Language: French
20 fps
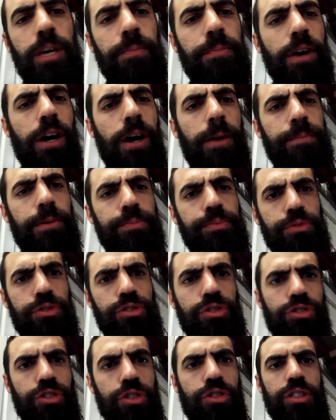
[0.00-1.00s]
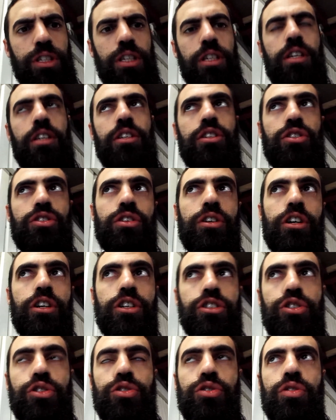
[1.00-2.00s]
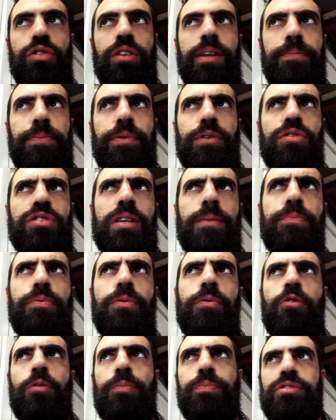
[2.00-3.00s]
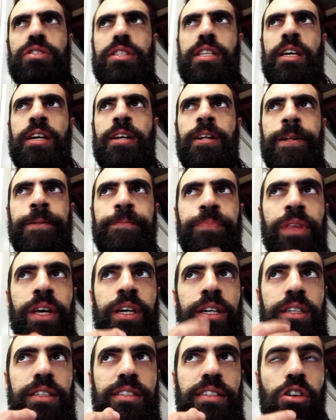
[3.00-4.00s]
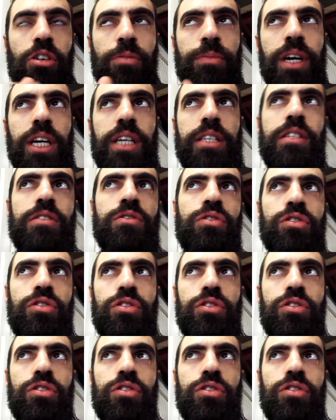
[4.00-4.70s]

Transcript: un peu plus de côté euh, juteux et puis aussi beaucoup plus des arômes résineux